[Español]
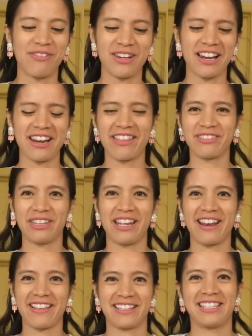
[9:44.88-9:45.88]
al final de
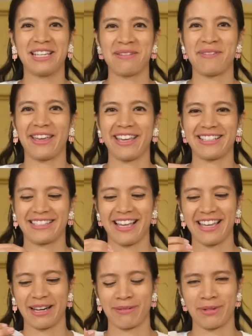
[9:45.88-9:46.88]
nada sirve
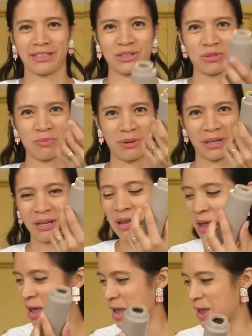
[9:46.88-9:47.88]
esta herramienta súper
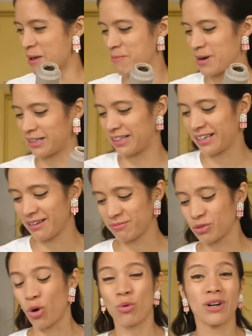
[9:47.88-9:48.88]
eh, práctica.
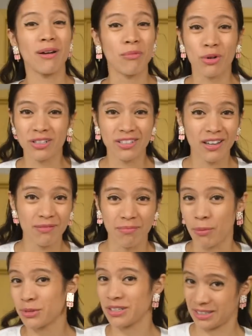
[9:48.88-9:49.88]
Con una bolsa
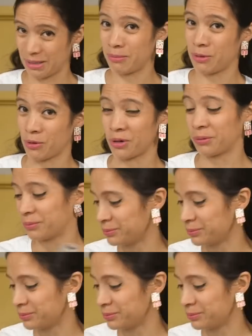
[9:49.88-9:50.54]
vamos a estar mejor.